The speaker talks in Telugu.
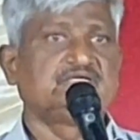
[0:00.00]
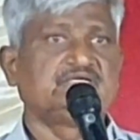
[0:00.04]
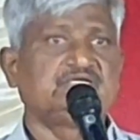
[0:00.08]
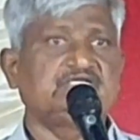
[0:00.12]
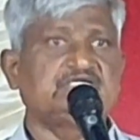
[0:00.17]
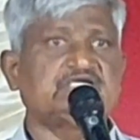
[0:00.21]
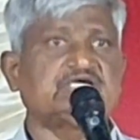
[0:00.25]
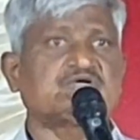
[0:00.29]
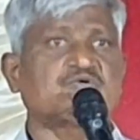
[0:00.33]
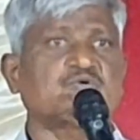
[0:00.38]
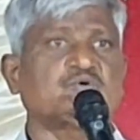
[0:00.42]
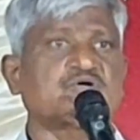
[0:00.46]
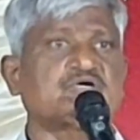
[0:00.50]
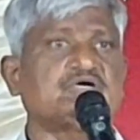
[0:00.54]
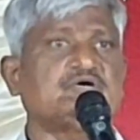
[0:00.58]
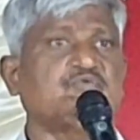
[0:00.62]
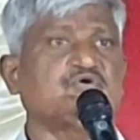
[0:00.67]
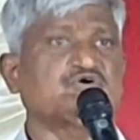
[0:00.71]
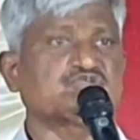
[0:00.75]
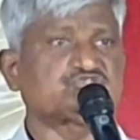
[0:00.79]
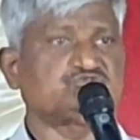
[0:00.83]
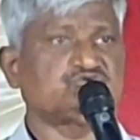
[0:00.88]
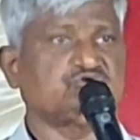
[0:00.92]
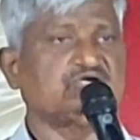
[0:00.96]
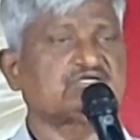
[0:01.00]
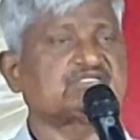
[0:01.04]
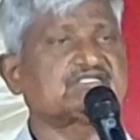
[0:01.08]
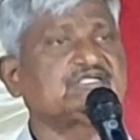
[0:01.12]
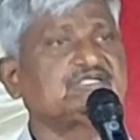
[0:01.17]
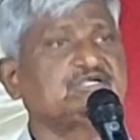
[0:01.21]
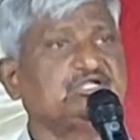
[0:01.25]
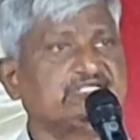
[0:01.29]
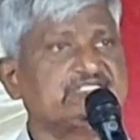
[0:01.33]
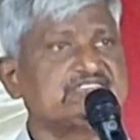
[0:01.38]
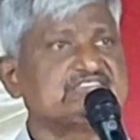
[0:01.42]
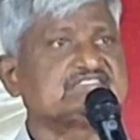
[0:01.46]
ఇక కుక్క ఒక చోట
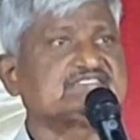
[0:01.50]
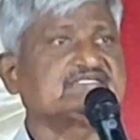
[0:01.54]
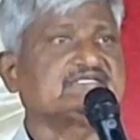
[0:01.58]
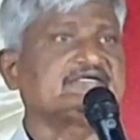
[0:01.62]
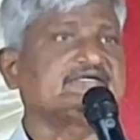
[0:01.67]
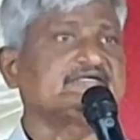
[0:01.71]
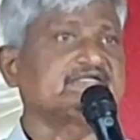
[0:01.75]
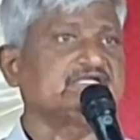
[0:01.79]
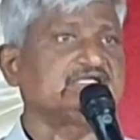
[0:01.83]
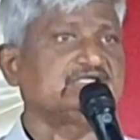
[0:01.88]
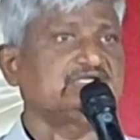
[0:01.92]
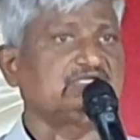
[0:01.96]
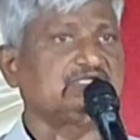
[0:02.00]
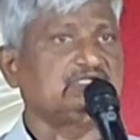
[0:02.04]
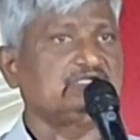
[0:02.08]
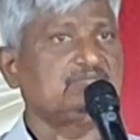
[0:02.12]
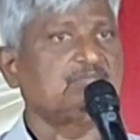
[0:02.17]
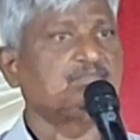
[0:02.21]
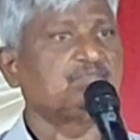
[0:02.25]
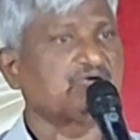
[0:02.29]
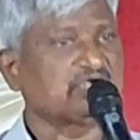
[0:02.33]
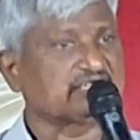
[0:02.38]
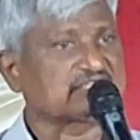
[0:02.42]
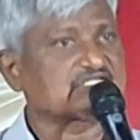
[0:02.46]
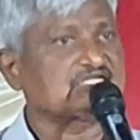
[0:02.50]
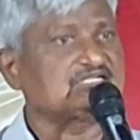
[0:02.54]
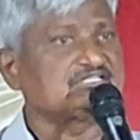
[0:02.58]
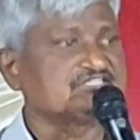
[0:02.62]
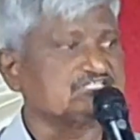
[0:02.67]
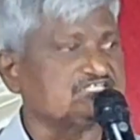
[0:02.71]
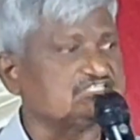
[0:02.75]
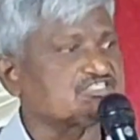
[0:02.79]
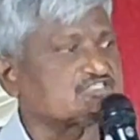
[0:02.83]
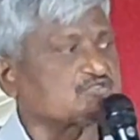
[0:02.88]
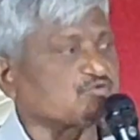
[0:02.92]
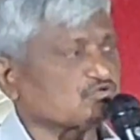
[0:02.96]
వీళ్ళు ఏం చేశారంటే బట్టలు
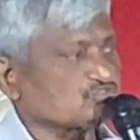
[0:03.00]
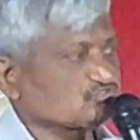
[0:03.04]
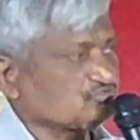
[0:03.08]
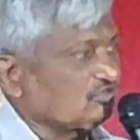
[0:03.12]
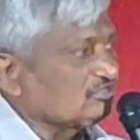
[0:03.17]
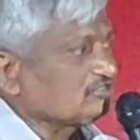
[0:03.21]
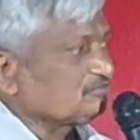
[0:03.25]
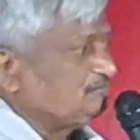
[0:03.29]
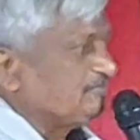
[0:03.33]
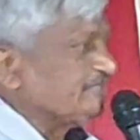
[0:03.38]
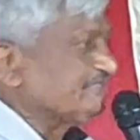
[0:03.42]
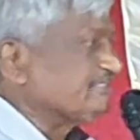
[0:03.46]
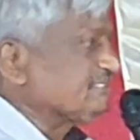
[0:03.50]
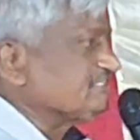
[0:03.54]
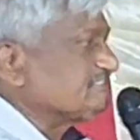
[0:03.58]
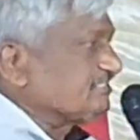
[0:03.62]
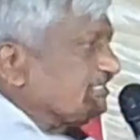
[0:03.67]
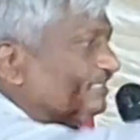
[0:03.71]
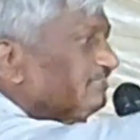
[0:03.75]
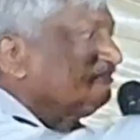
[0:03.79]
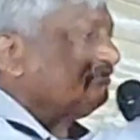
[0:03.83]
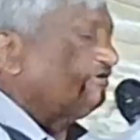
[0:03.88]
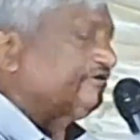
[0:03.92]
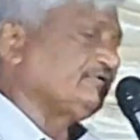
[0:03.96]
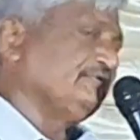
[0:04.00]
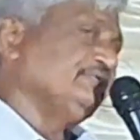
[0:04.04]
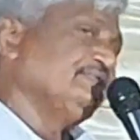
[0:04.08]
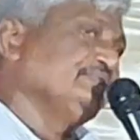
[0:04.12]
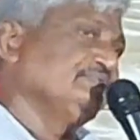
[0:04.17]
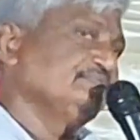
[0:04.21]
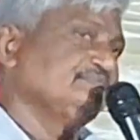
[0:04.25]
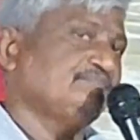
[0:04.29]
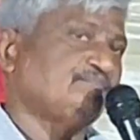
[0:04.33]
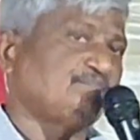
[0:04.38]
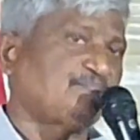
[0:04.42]
తీసి ఒక చోట పెట్టేసి వెళ్తారు వీళ్ళు